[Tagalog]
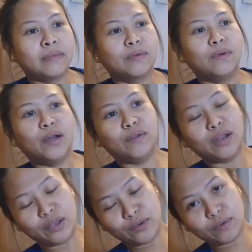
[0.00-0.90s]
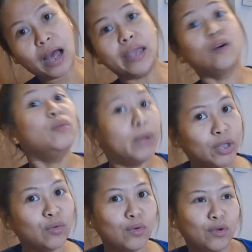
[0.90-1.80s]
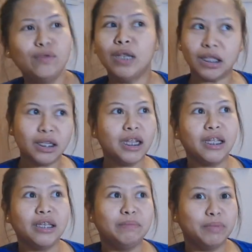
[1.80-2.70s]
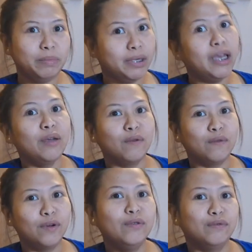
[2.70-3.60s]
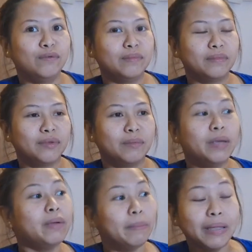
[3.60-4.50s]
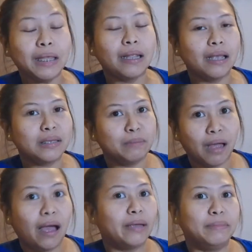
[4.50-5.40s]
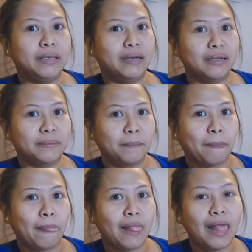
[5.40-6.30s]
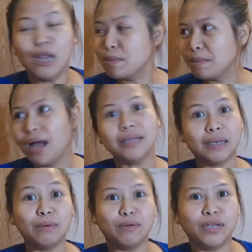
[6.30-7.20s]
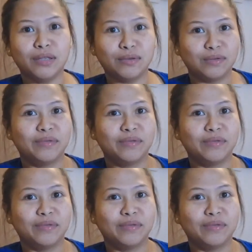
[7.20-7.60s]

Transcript: Kung ano lang yung kaya kong maitulong, yun lang din na ibibigay ko. Ganun. Give, give and take lang sa mga kaibigan. Alam mo mga kasama ko dito.